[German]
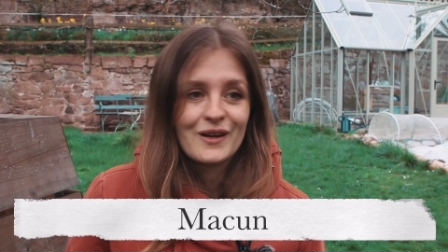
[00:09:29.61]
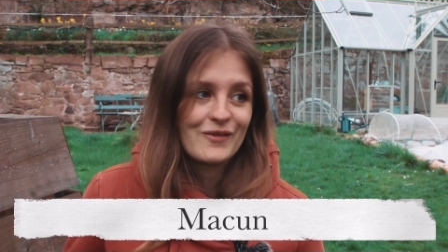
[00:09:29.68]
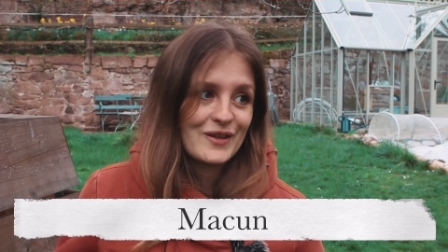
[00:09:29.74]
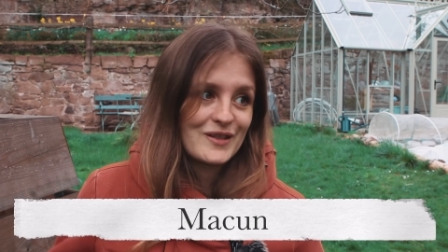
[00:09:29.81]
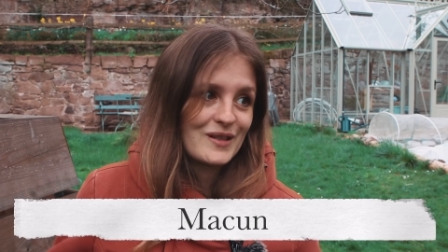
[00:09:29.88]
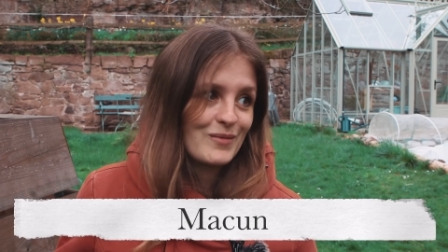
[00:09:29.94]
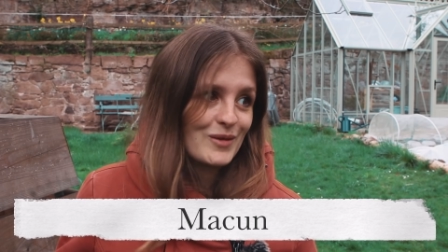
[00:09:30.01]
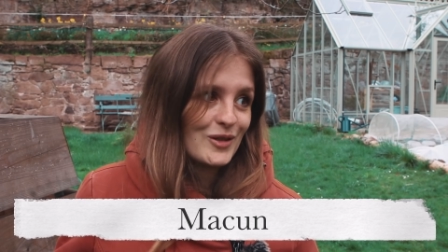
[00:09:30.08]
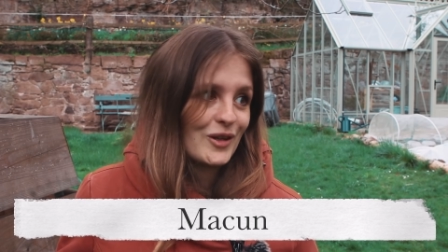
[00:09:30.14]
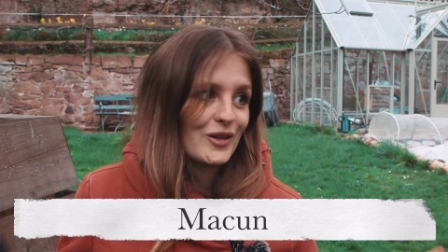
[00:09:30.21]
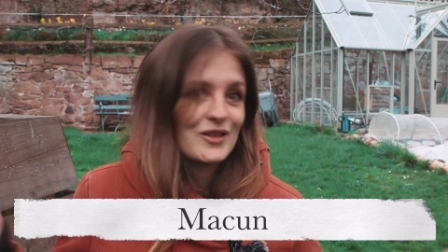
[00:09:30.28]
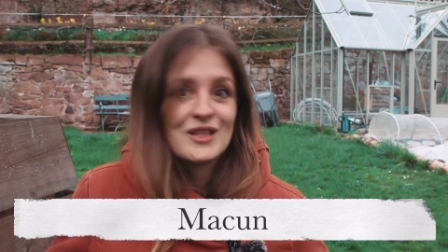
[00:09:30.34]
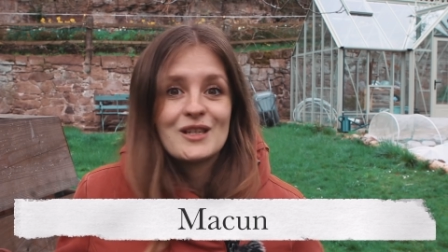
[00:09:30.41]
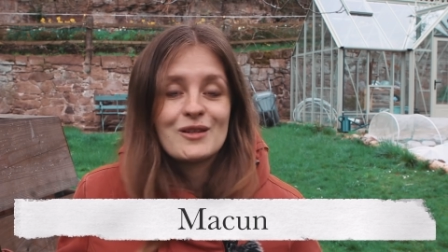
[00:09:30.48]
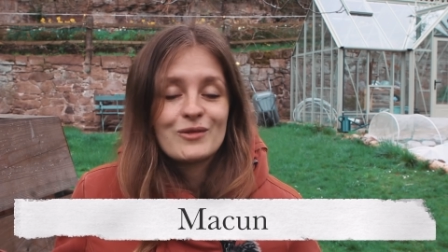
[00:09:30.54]
was ihr mit
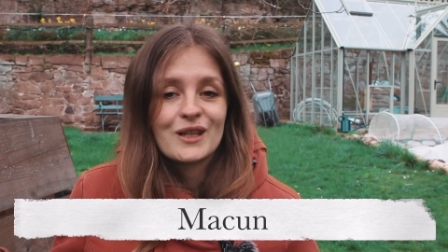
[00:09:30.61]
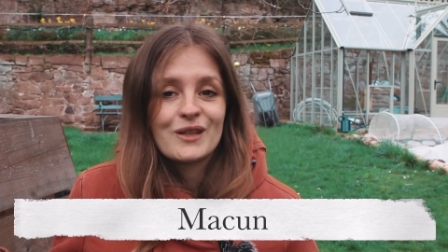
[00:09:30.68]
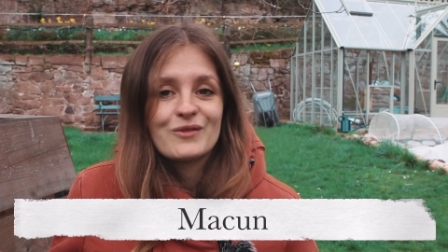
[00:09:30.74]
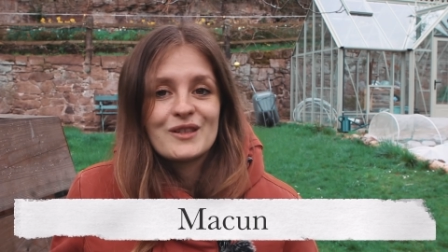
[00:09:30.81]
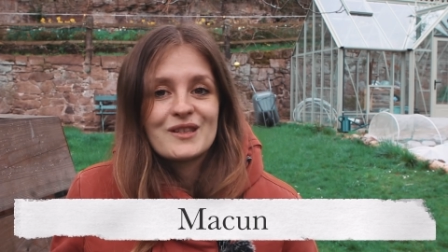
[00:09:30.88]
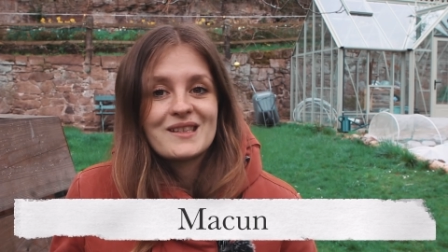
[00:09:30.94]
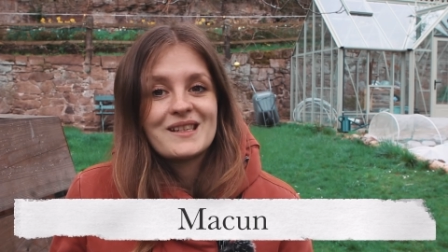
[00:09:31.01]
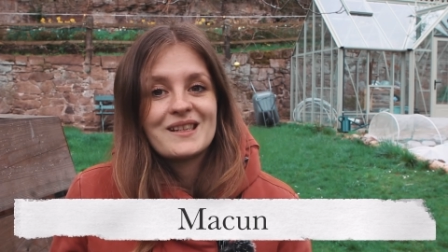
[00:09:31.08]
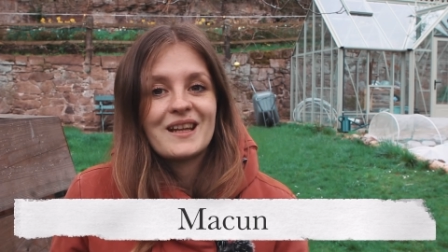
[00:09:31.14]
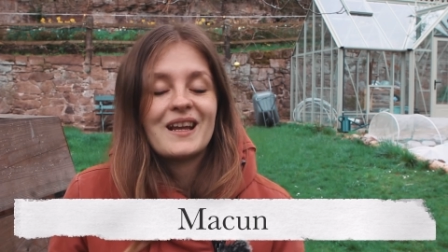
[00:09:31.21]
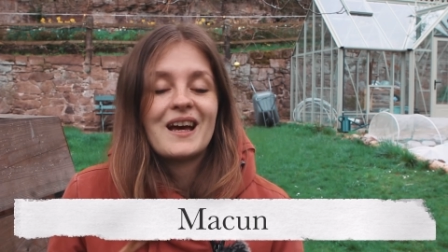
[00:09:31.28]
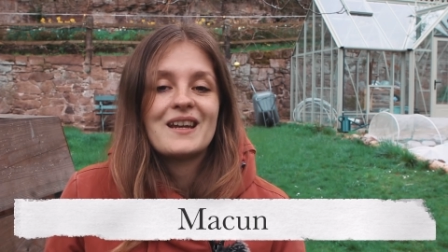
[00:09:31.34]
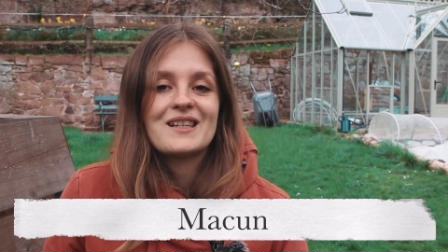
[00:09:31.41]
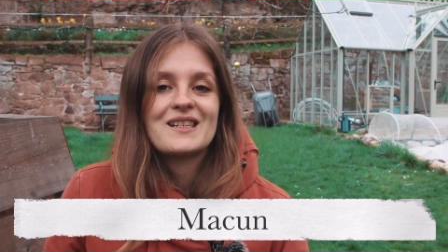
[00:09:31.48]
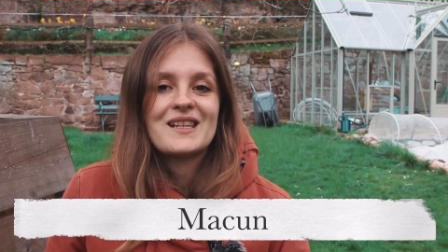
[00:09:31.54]
euren Chicorée-Wurzeln dann
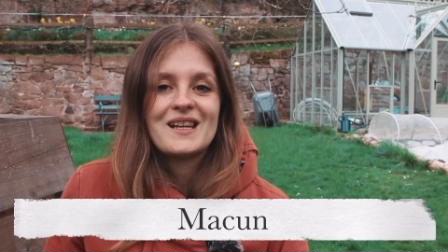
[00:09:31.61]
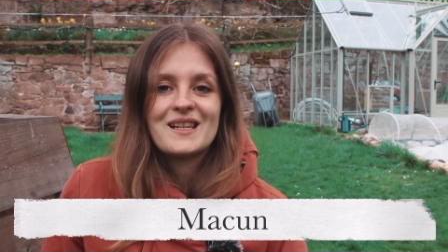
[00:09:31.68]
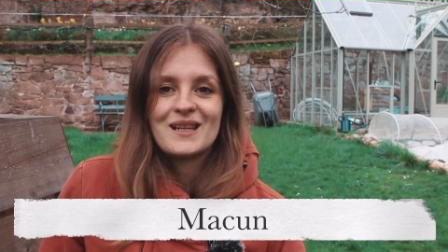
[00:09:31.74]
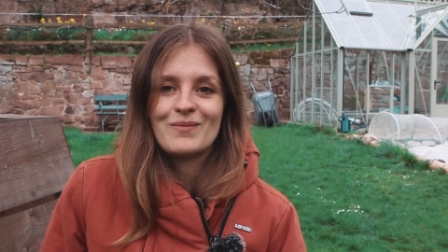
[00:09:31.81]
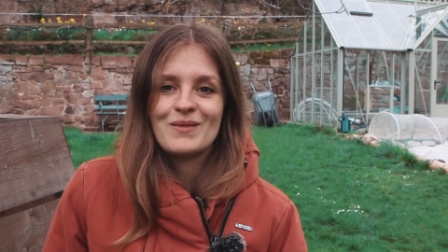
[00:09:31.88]
anstellt,